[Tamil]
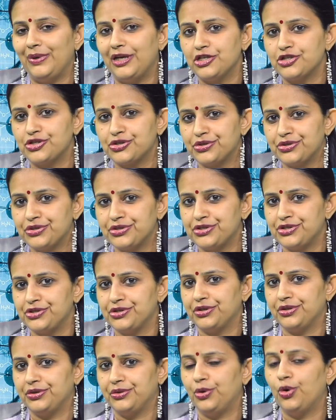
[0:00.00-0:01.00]
பேஷண்ட்ஸ்
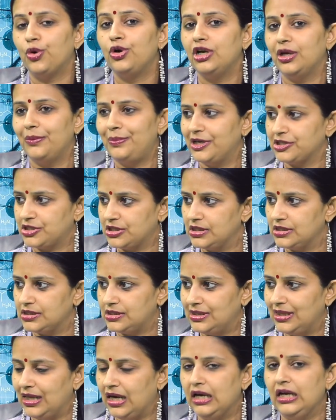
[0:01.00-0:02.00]
ஓல்டர்
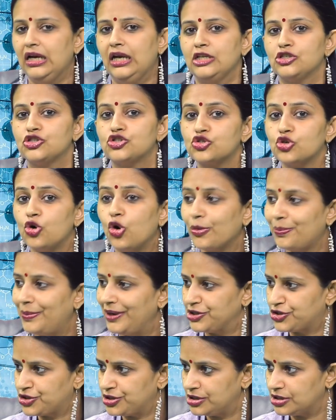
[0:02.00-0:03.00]
பேஷண்ட்ஸ்லாம் ஸ்ட்ரோக்
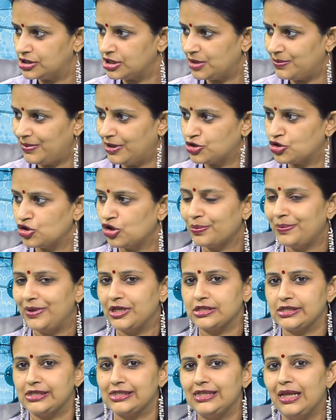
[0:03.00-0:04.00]
பேஷண்ட்ஸ் இருப்பாள் ஸ்ட்ரோக்
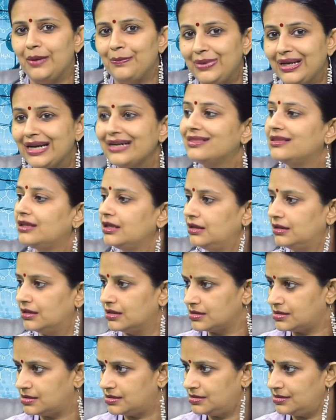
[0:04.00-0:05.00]
பேஷண்ட்ஸ்லாம் பிளட்
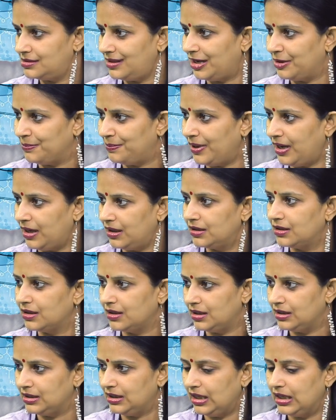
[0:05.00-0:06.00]
தின்னர்ஸ் எடுப்பாள்
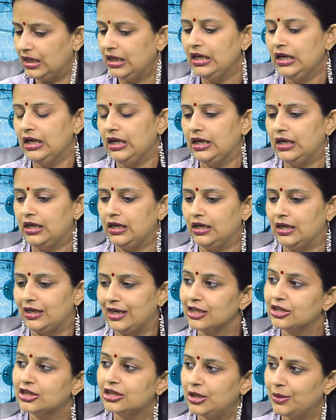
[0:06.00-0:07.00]
ஏன்னா
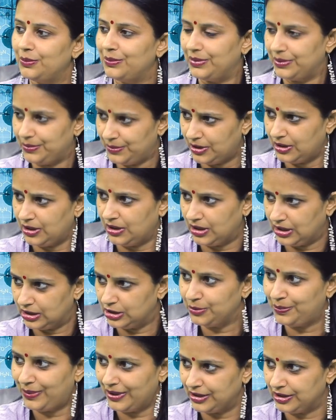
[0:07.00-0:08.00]
ரத்தம்
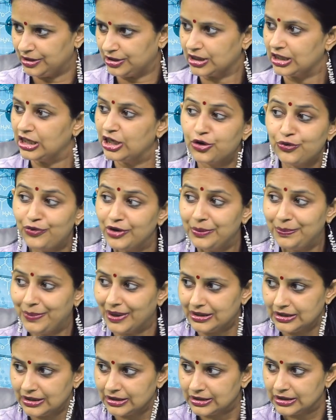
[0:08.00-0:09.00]
இது பண்ணுறதுக்கு லிக்விட்
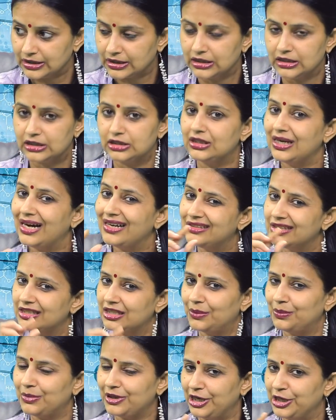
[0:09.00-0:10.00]
பண்ணுறதுக்கு அது
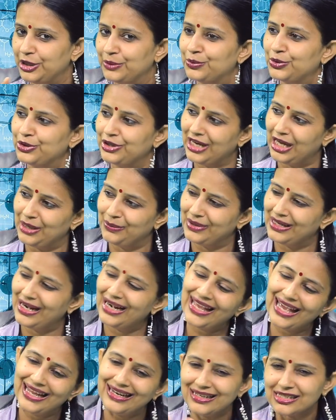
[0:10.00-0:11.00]
நம்ம ரெண்டு மூணு நாள்
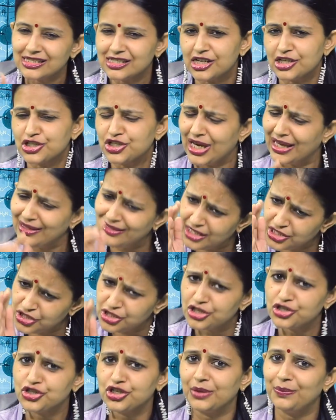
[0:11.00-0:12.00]
முன்னாடி என்ன சர்ஜ் எந்த
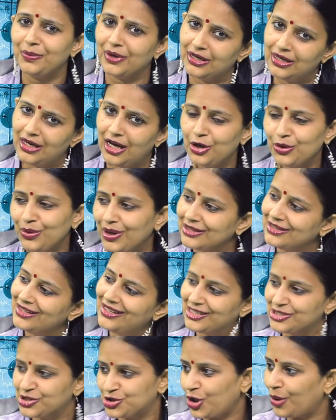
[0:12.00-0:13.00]
சர்ஜரி பண்ணாலும்
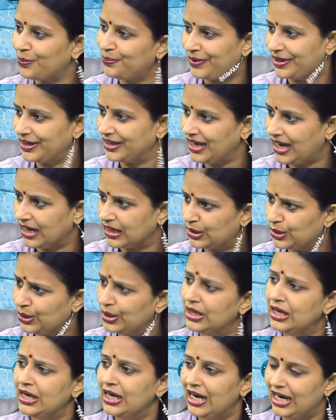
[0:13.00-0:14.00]
அதெல்லாம் ஸ்டாப் பண்ணி
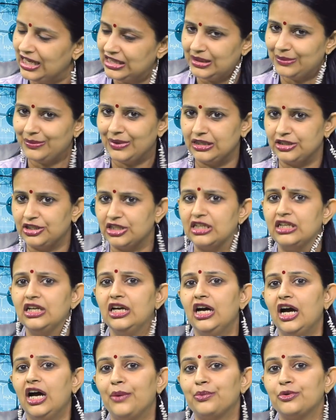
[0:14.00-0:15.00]
ஆகணும் அந்த மாதிரி
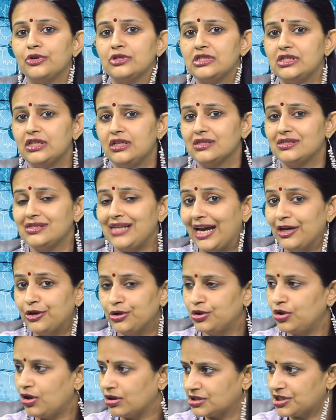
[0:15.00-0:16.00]
அப்புறம் சில
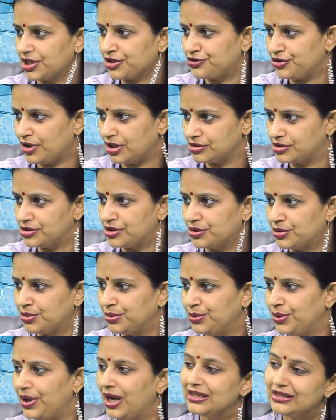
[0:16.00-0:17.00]
சைட்டோடாக்சிக் ட்ரக்ஸ்
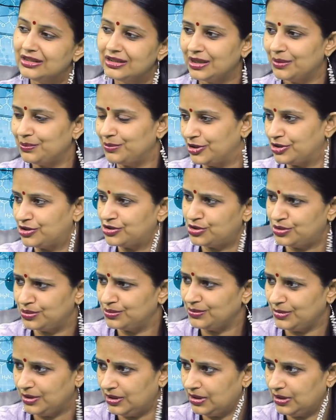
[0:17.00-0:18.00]
இருக்கும் அது நம்ம
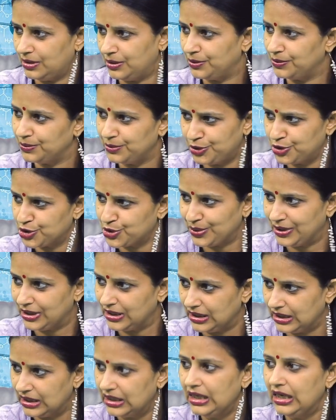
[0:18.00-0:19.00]

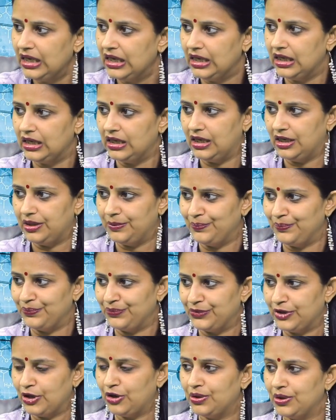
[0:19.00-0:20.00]
யூஸ்வலி
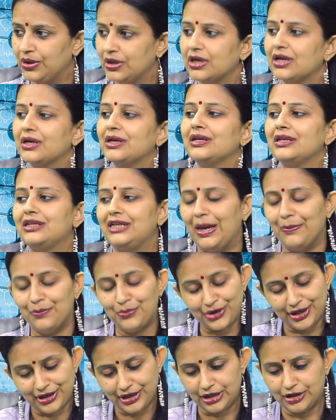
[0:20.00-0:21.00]
டெம்பரரி
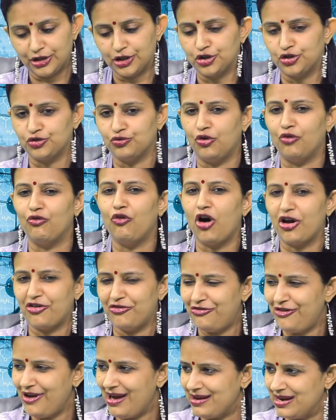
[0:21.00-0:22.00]
டெம்பரரி நிறுத்துவோம்
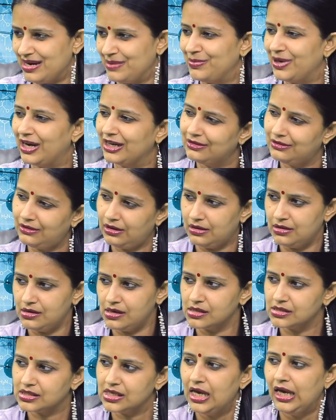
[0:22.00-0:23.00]
வார்ஃபேரின் பிளட்
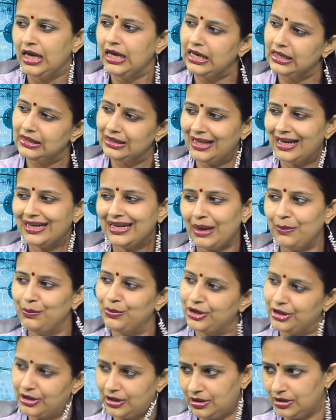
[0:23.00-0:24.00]
தின்னர்ஸ் இதெல்லாம்
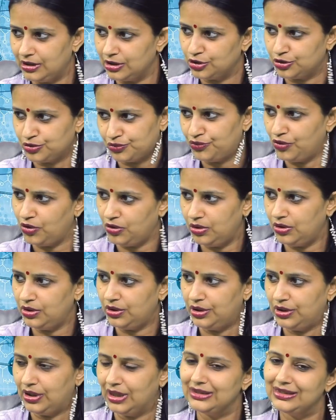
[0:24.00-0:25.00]
டெம்பரரி நிறுத்துவோம்
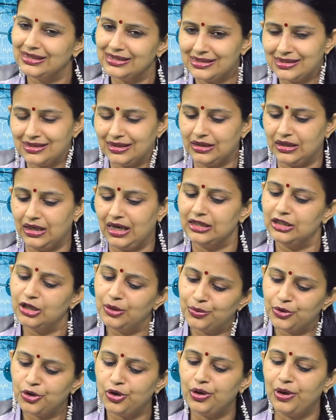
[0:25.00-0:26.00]
அது
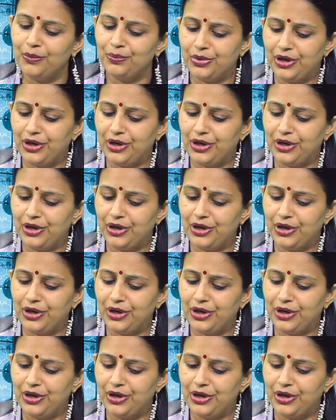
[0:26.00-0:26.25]
அதுக்கப்புறம்